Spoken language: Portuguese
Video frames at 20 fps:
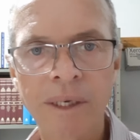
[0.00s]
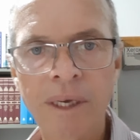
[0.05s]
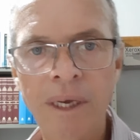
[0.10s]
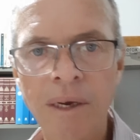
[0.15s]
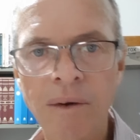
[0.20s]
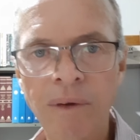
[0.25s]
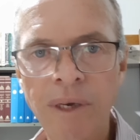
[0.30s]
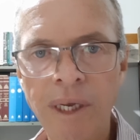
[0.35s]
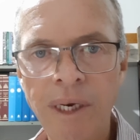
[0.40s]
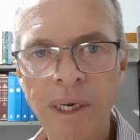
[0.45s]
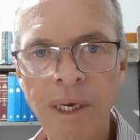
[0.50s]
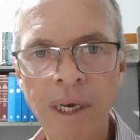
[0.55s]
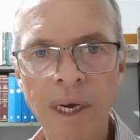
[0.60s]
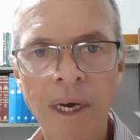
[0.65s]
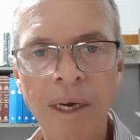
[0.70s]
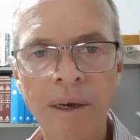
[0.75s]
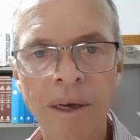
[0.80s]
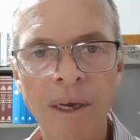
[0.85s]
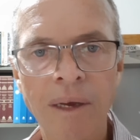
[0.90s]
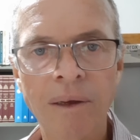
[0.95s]
que eu
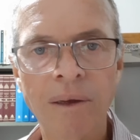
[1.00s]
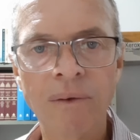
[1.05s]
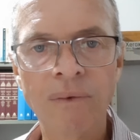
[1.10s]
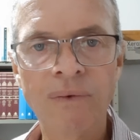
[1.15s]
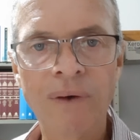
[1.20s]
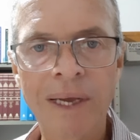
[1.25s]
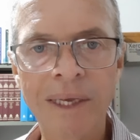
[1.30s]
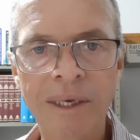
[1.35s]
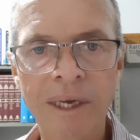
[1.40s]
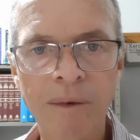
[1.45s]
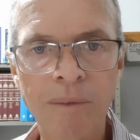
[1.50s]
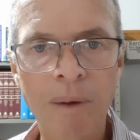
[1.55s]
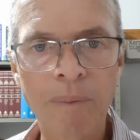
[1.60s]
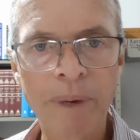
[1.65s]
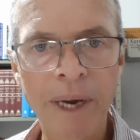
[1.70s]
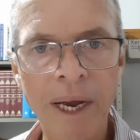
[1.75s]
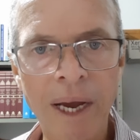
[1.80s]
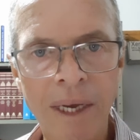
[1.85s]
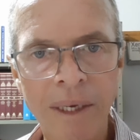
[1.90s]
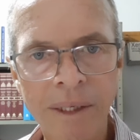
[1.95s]
iria fazer uma
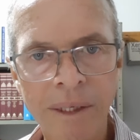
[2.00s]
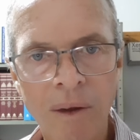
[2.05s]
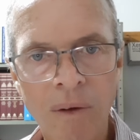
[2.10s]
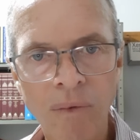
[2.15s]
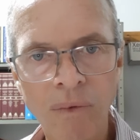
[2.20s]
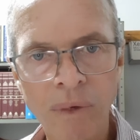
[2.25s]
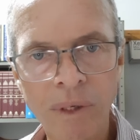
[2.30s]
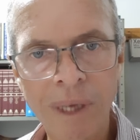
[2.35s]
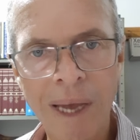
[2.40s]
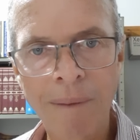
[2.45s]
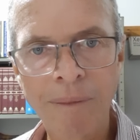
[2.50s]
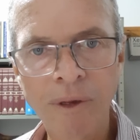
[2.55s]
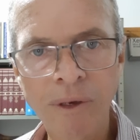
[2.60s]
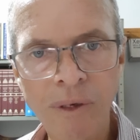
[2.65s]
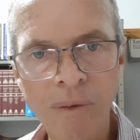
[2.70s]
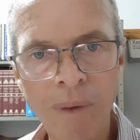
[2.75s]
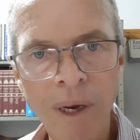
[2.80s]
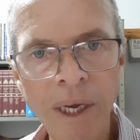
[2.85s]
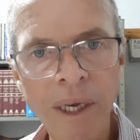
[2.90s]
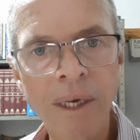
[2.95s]
pregação no sábado
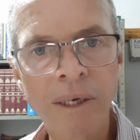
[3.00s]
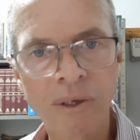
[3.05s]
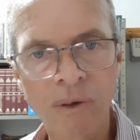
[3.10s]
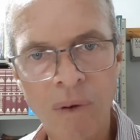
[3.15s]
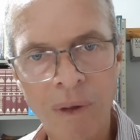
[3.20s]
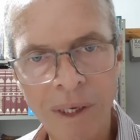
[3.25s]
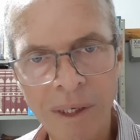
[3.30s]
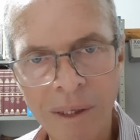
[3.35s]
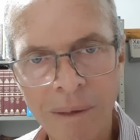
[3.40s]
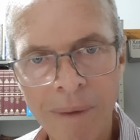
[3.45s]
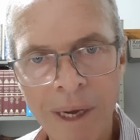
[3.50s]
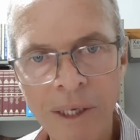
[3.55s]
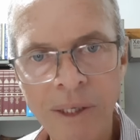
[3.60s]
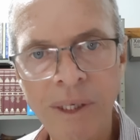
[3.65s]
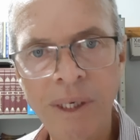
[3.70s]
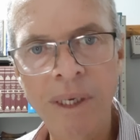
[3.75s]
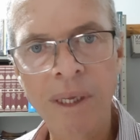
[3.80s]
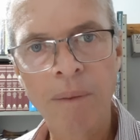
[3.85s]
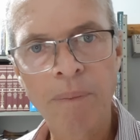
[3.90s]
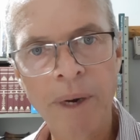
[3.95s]
de manhã, escola
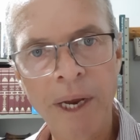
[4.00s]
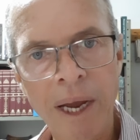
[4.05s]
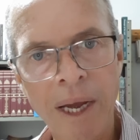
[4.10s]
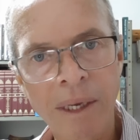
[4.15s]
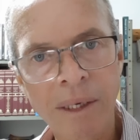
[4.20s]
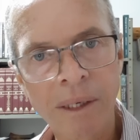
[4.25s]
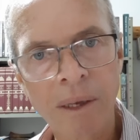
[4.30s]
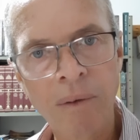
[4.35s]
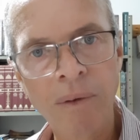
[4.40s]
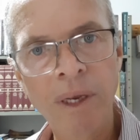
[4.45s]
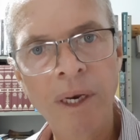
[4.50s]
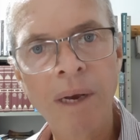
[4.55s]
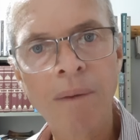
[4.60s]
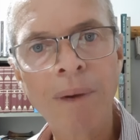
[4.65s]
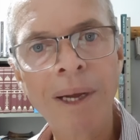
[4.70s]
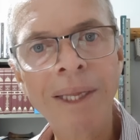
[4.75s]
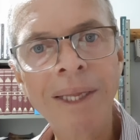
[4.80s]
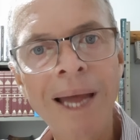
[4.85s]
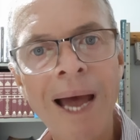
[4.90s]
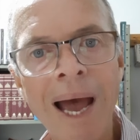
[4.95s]
sabatina, pregação, eu iria
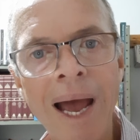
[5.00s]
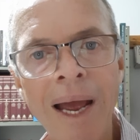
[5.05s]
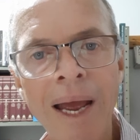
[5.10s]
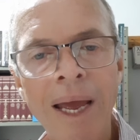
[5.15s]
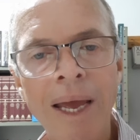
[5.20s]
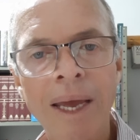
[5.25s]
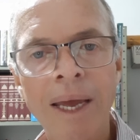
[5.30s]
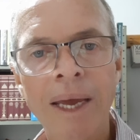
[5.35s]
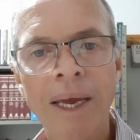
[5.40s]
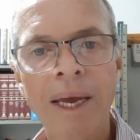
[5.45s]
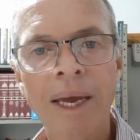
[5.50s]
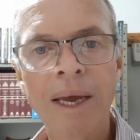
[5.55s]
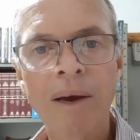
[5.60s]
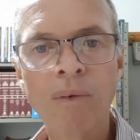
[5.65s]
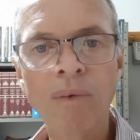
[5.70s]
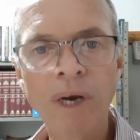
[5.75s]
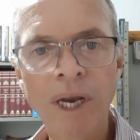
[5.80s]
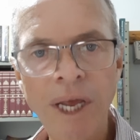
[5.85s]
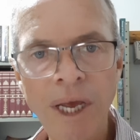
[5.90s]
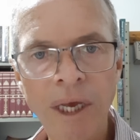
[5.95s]
mandar é,
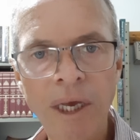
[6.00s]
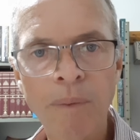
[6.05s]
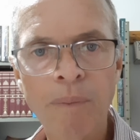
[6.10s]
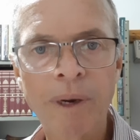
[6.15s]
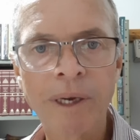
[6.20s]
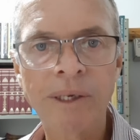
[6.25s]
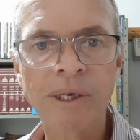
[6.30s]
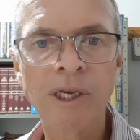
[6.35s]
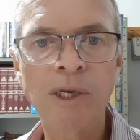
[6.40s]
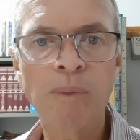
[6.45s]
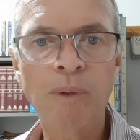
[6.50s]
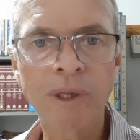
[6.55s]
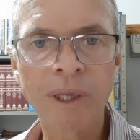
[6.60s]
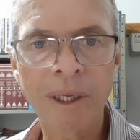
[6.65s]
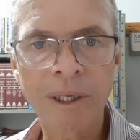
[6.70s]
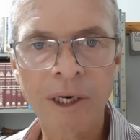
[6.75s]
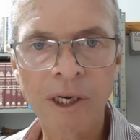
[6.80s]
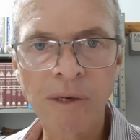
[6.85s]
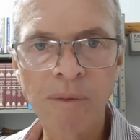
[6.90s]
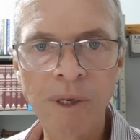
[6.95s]
o link para a gente
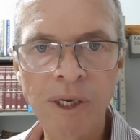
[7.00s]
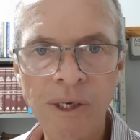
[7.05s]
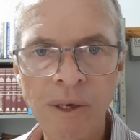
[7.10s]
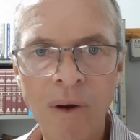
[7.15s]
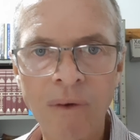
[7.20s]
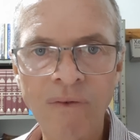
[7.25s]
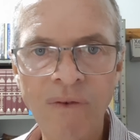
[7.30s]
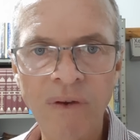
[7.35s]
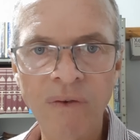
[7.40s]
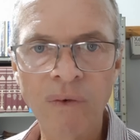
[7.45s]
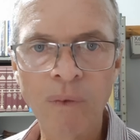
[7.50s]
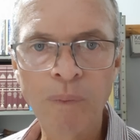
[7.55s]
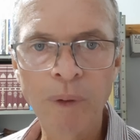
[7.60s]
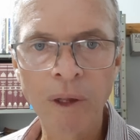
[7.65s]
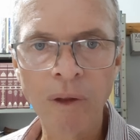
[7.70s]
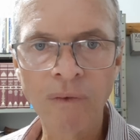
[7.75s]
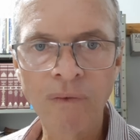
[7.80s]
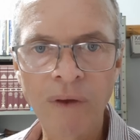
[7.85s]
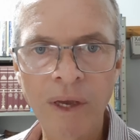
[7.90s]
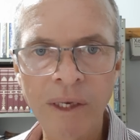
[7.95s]
poder transmitir ao vivo
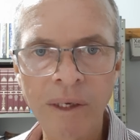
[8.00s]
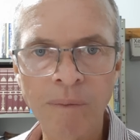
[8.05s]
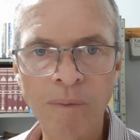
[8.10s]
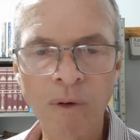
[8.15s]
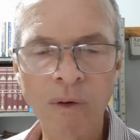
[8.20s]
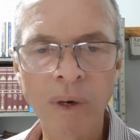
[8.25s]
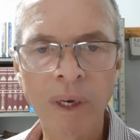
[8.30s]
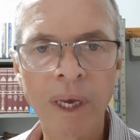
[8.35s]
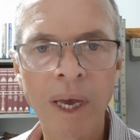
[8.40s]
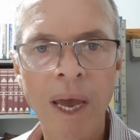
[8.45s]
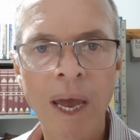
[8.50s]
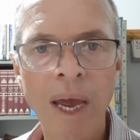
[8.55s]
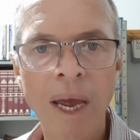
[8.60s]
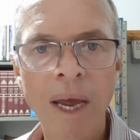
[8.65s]
pelo Facebook.